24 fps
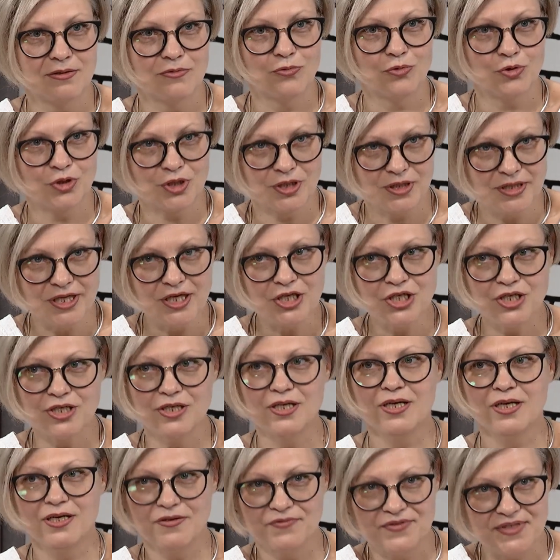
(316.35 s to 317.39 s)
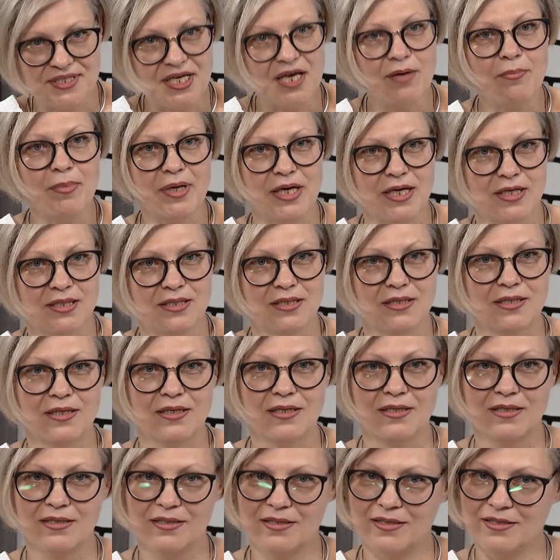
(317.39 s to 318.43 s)
Уже даже в 7 лет
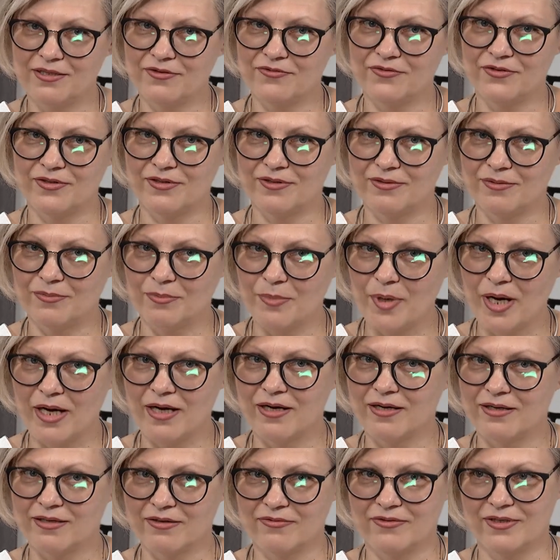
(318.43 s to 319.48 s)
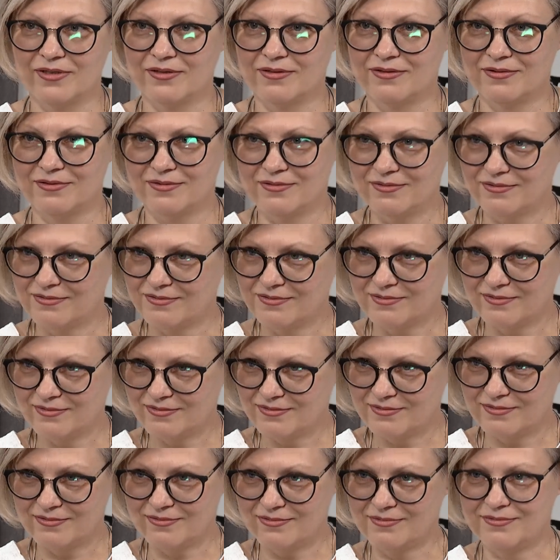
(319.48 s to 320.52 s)
этого маленького э,
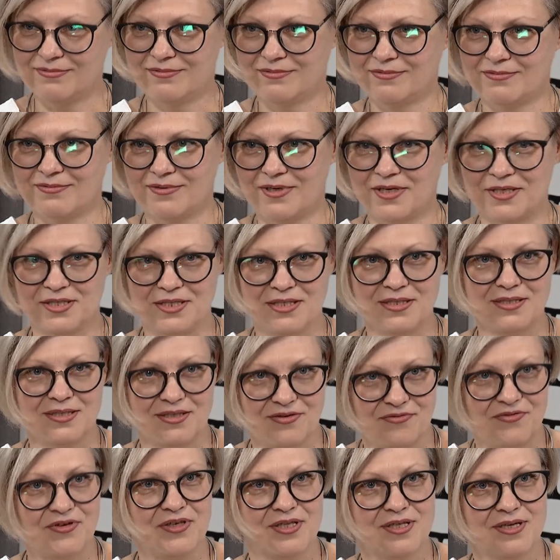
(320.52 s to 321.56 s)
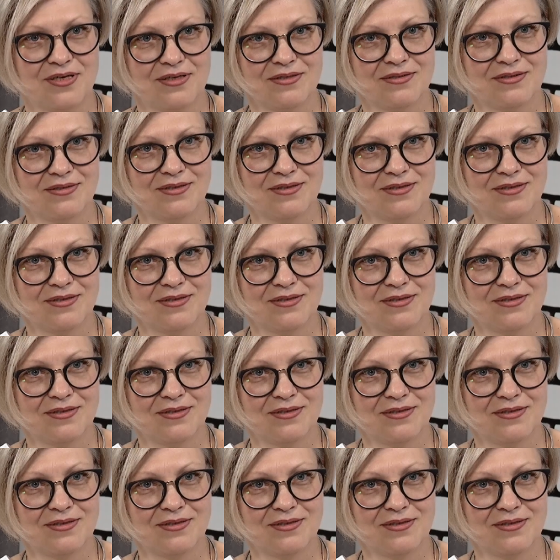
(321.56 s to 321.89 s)
артиста видно.